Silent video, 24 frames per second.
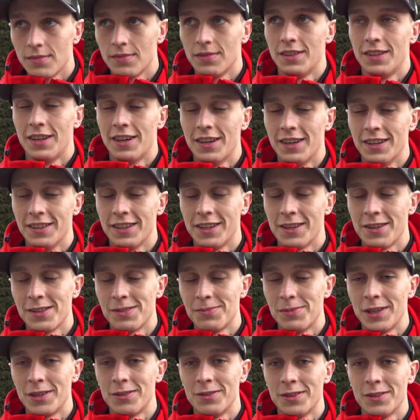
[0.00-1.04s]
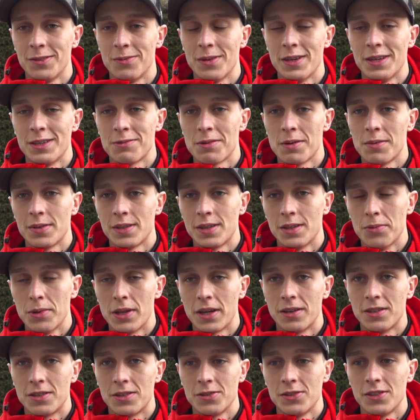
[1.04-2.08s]
na, na rozbiegu, nie umiałem złapać
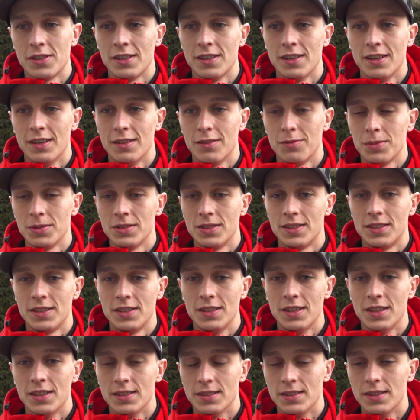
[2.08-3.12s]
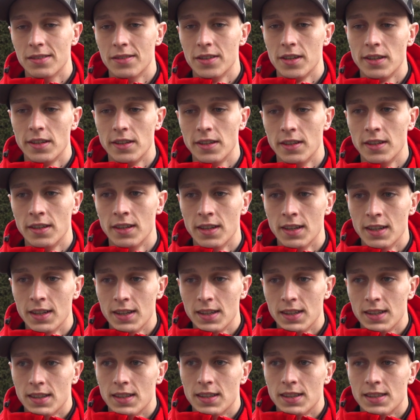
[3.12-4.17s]
dobrego czucia w pozycji dojazdowej i
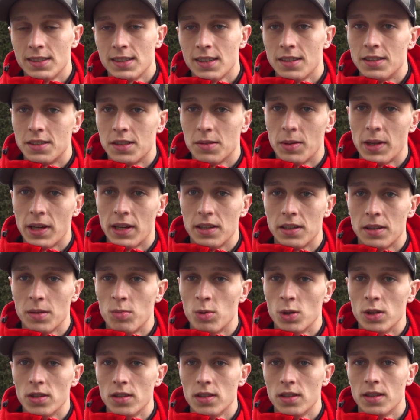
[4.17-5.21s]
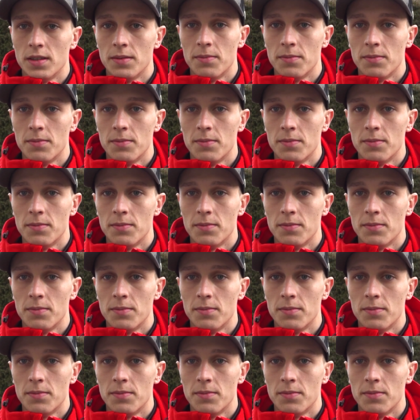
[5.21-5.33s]
stąd się wydaje te błędy.